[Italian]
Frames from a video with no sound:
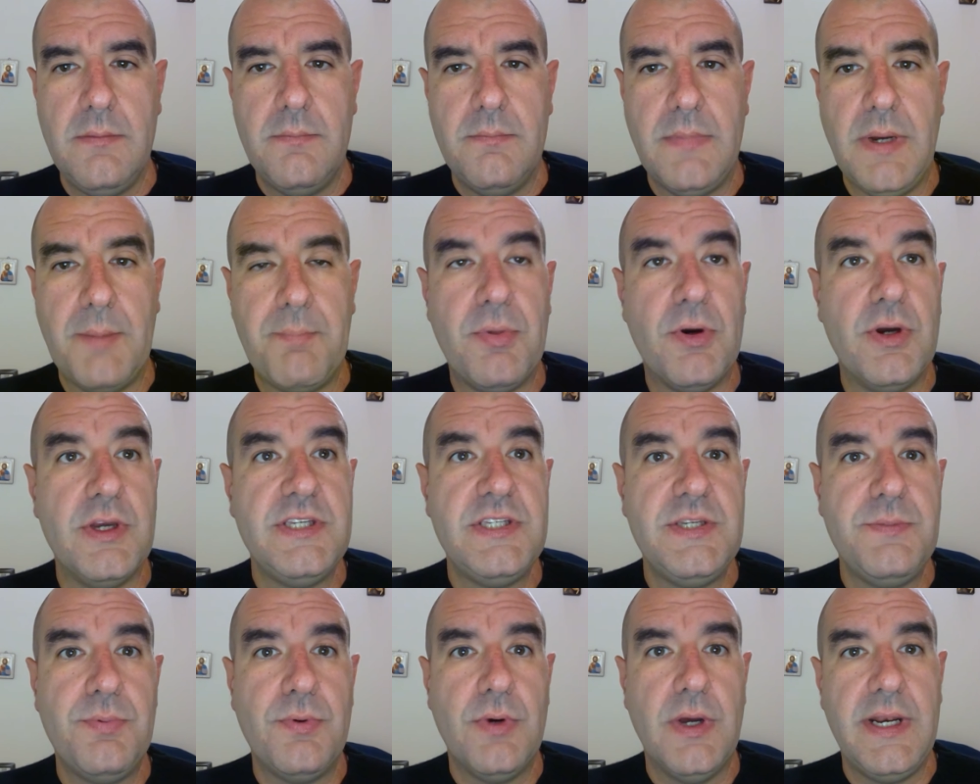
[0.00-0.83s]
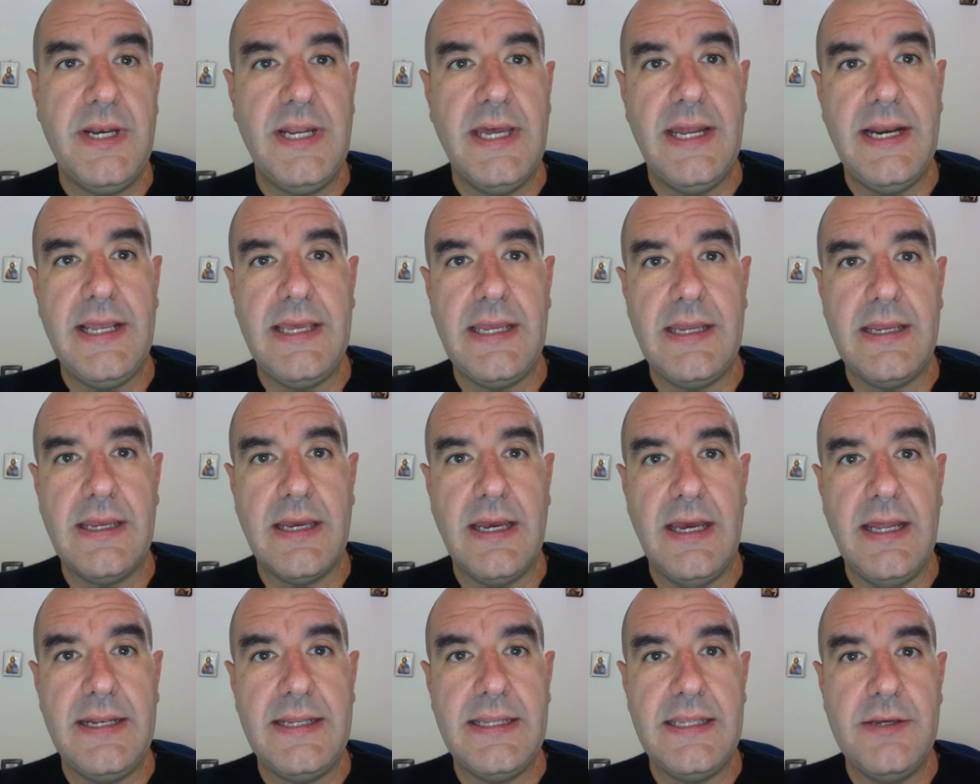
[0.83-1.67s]
Ma poi si può andare
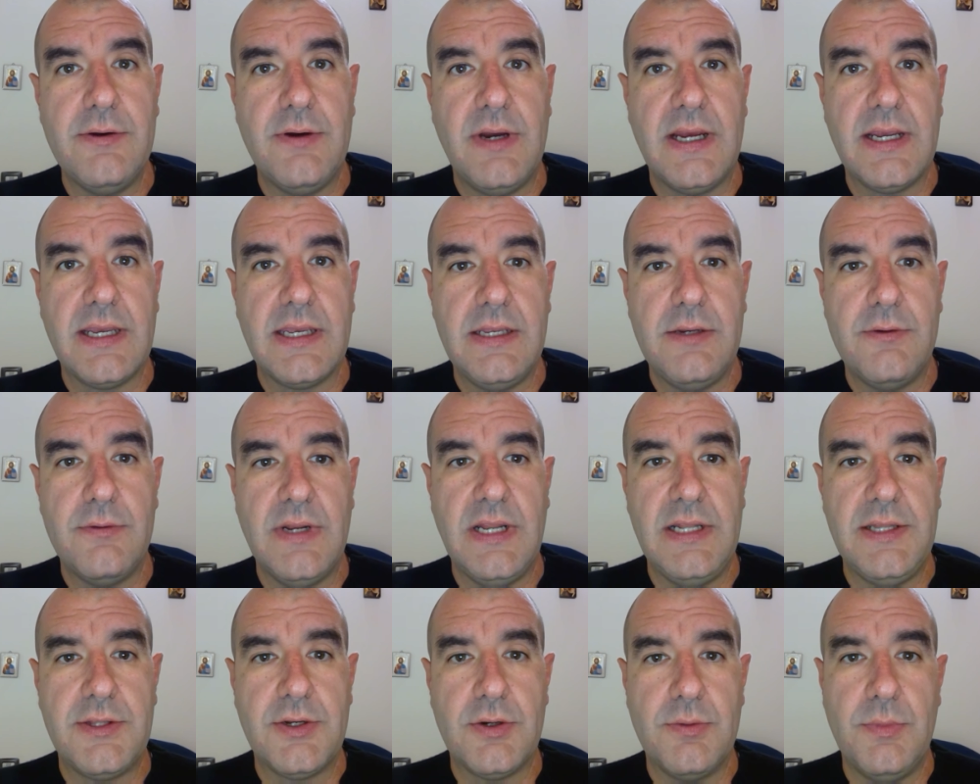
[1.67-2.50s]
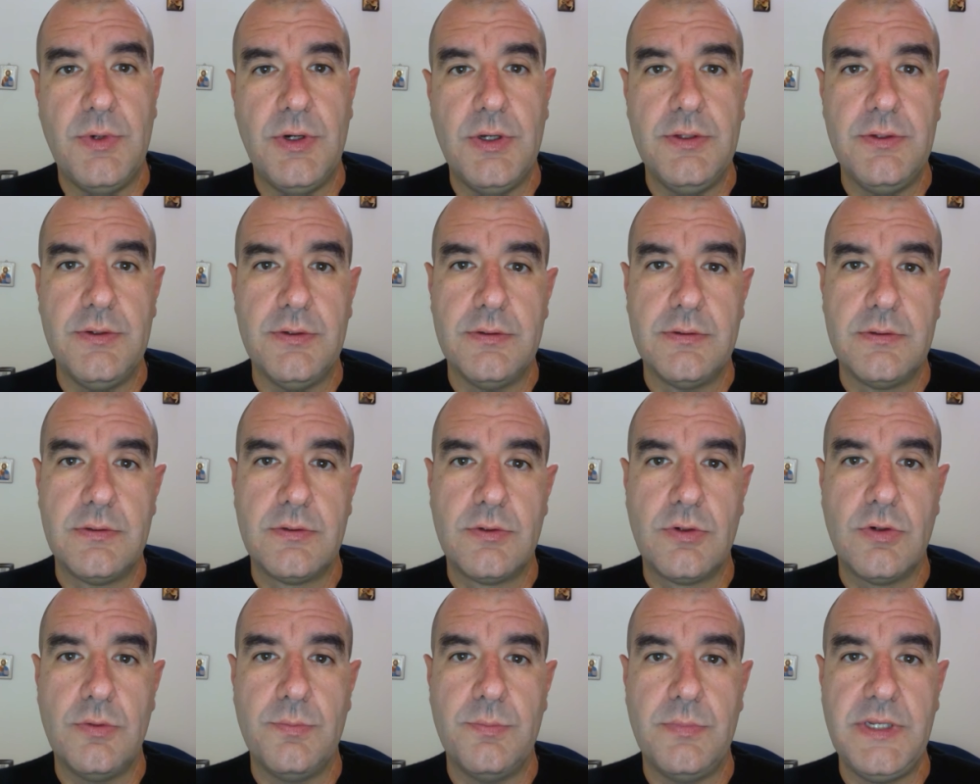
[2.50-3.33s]
a Dio anche in un altro modo,
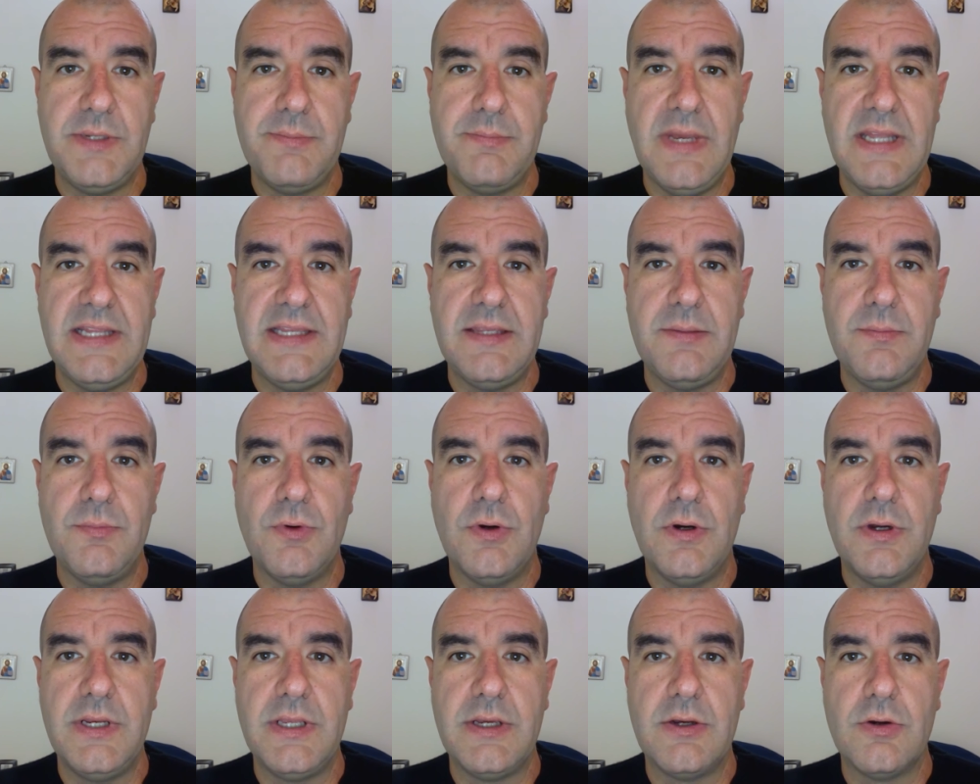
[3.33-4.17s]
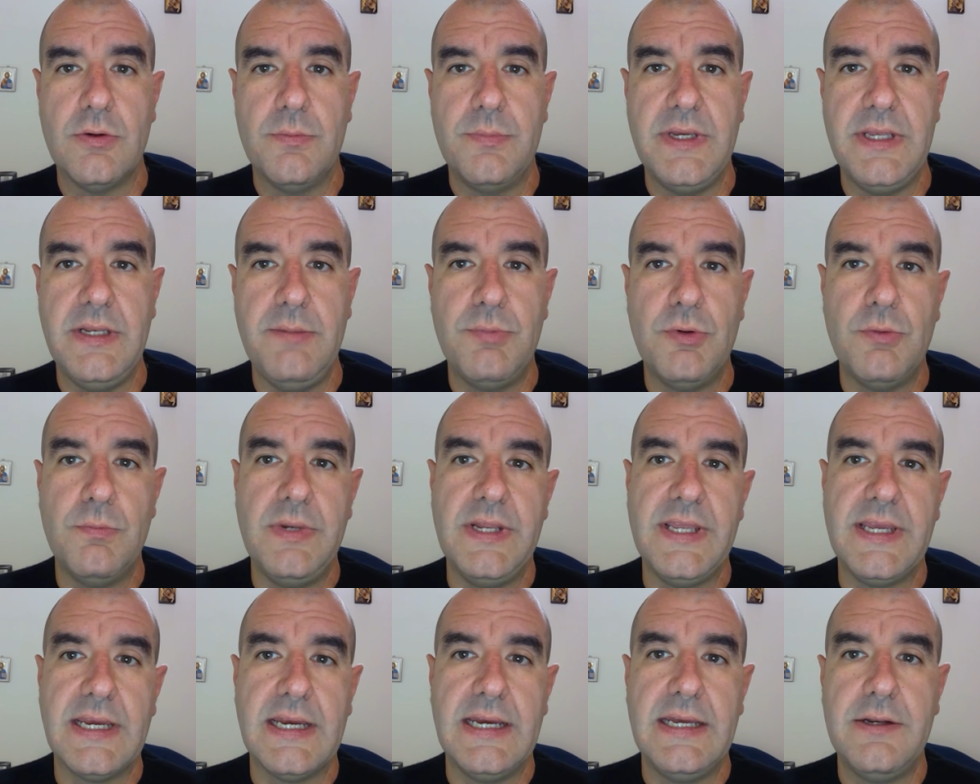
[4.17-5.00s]
con mezzi buoni come il
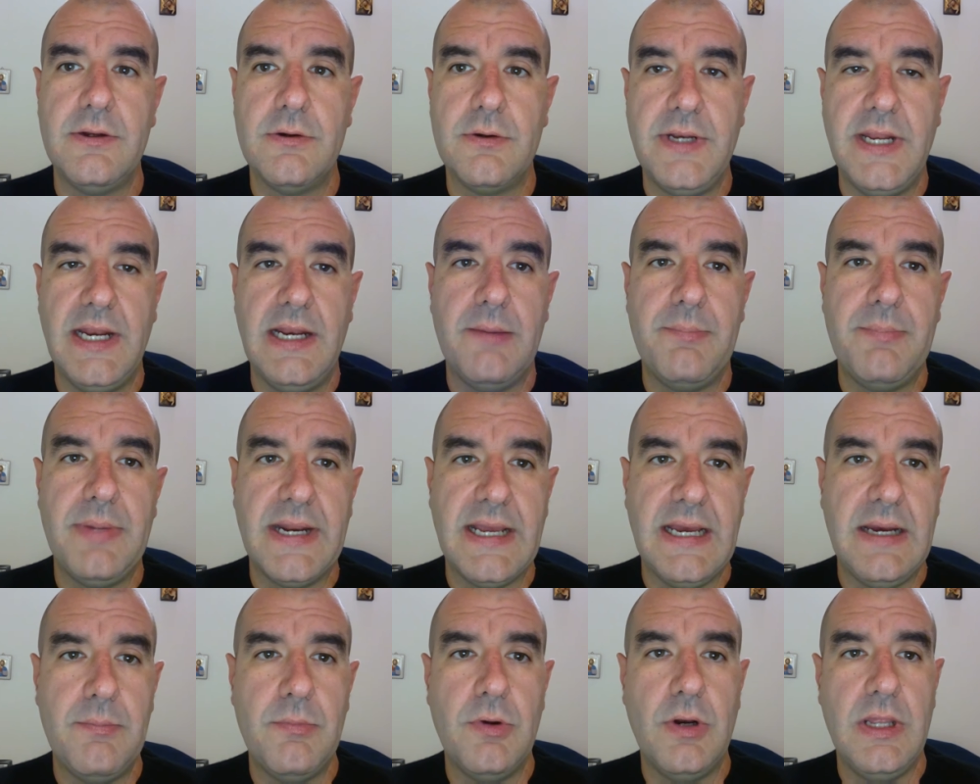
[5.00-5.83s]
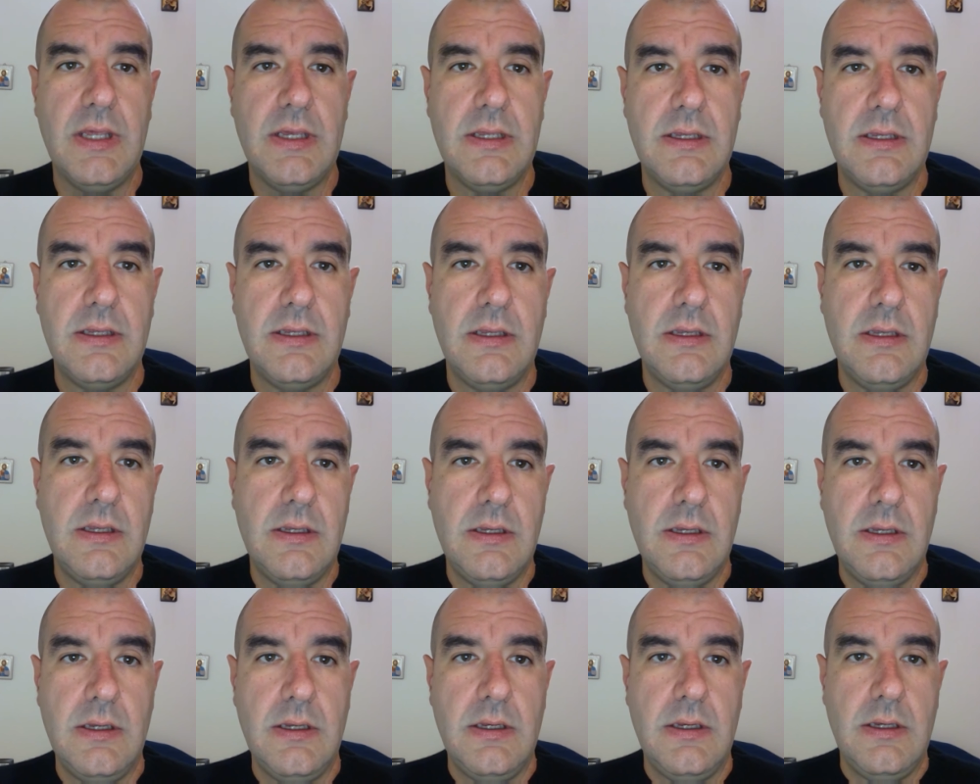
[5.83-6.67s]
pubblicano della parabola.
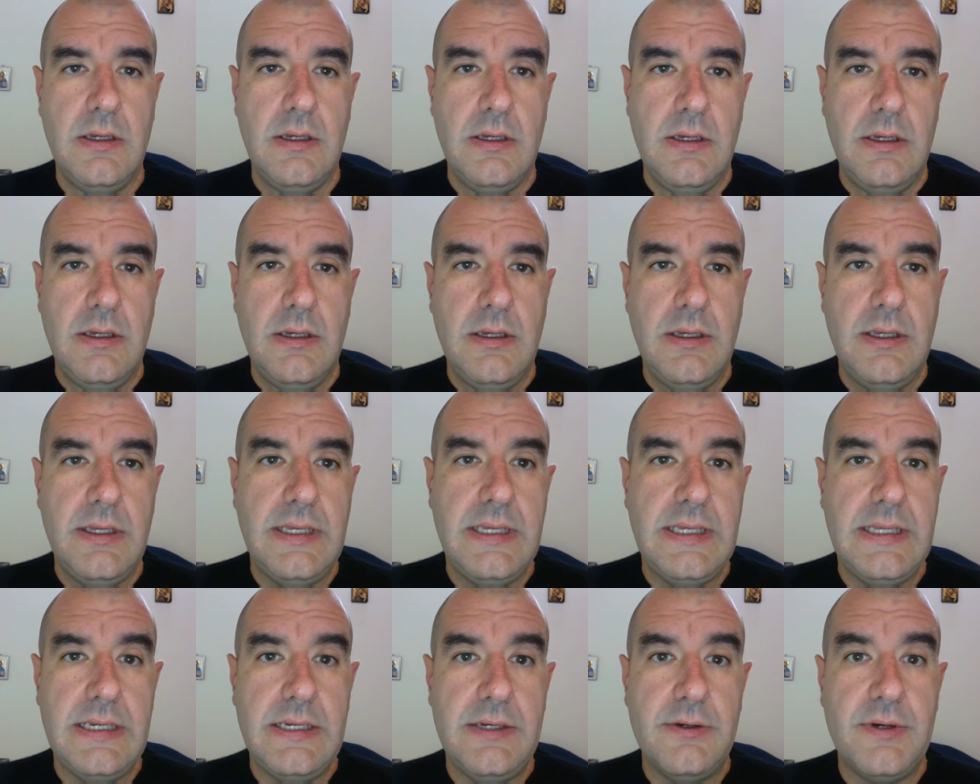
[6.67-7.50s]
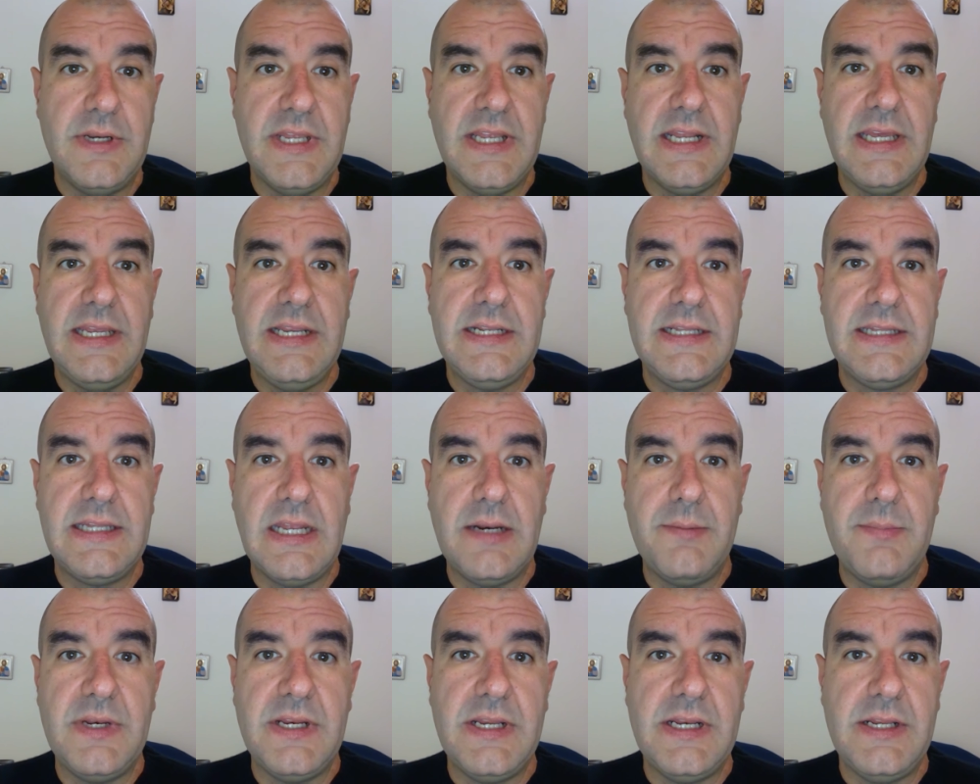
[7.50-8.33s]
E non era in
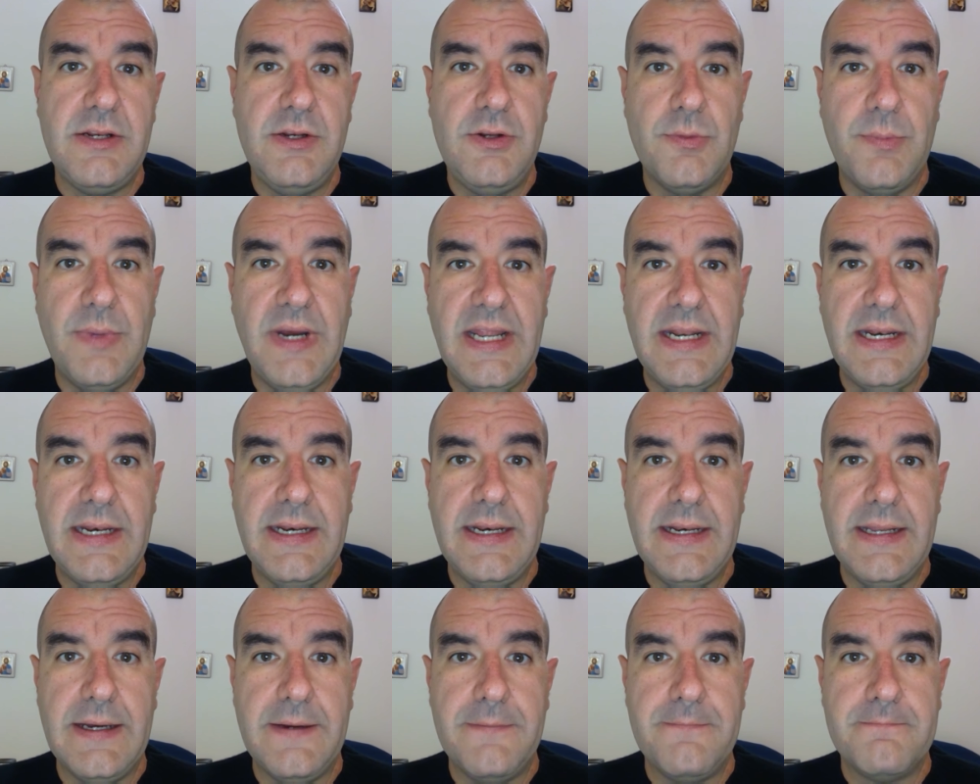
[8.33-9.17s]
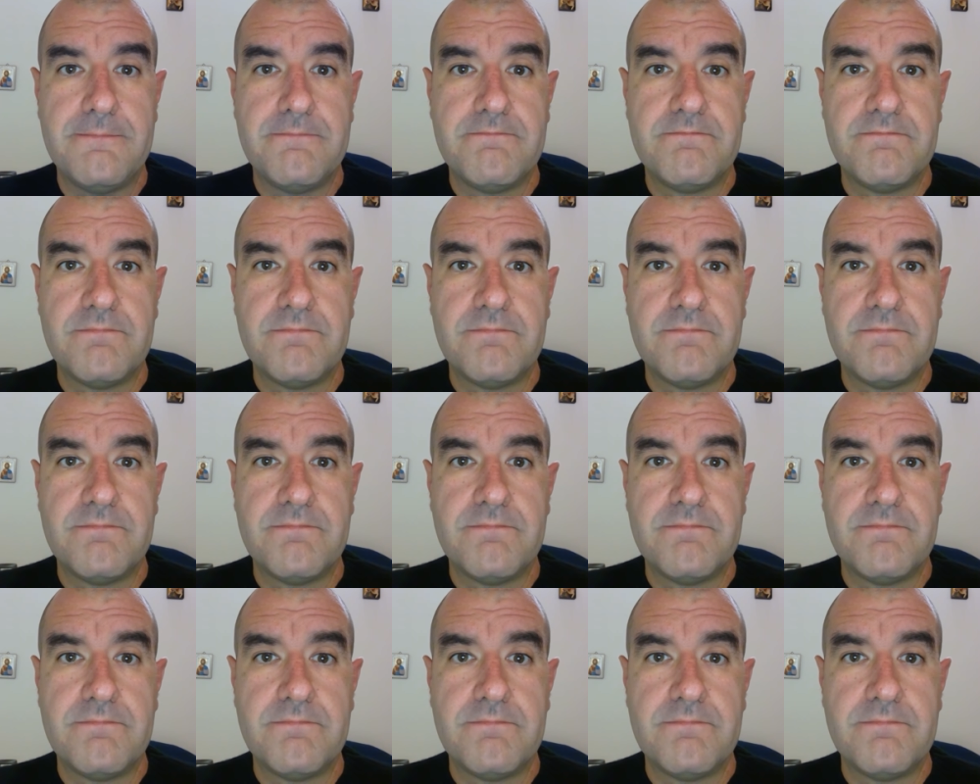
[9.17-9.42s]
termini di domanda,